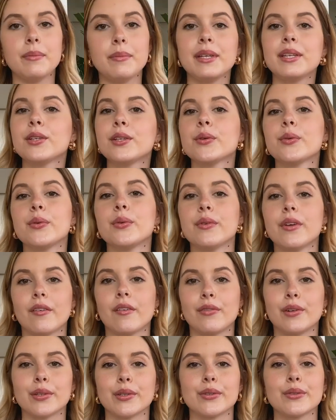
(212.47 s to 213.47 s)
Vi metto qui
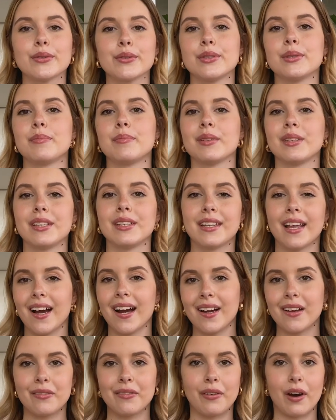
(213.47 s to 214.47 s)
una foto così potete
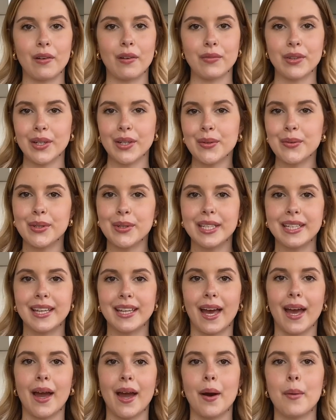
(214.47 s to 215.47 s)
anche farvi
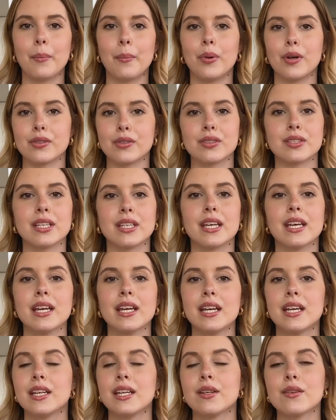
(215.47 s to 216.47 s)
un'idea un po' se
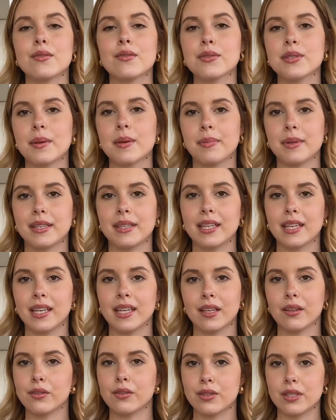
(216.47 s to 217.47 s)
non sapete
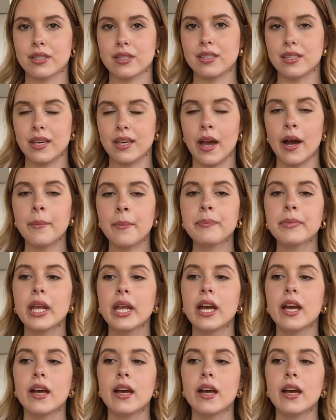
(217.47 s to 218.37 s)
che cosa sia.